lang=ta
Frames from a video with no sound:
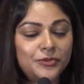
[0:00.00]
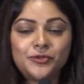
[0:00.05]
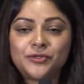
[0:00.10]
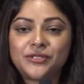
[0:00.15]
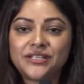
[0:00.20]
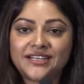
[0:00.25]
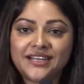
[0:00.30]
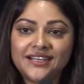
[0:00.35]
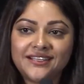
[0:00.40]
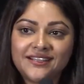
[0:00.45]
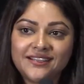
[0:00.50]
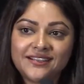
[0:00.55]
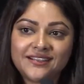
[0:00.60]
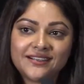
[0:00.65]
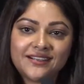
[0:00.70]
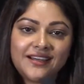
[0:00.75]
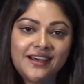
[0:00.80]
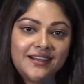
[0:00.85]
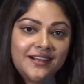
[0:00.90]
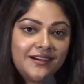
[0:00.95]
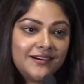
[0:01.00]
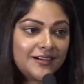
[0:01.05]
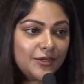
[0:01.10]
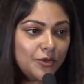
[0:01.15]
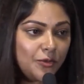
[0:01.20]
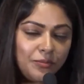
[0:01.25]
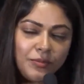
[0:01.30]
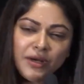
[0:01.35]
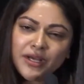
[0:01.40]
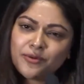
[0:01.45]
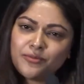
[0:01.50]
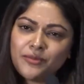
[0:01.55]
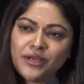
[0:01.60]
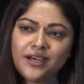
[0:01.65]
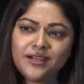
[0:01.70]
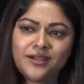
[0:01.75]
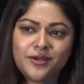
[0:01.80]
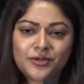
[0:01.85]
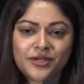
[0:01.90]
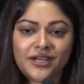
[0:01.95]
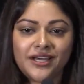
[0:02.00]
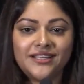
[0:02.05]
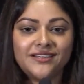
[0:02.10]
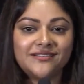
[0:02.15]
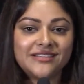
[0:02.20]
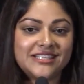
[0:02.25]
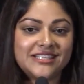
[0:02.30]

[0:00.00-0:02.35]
புது டிரெக்டர் இருக்கார் அவர் ரொம்ப அருமையான ஒரு கதை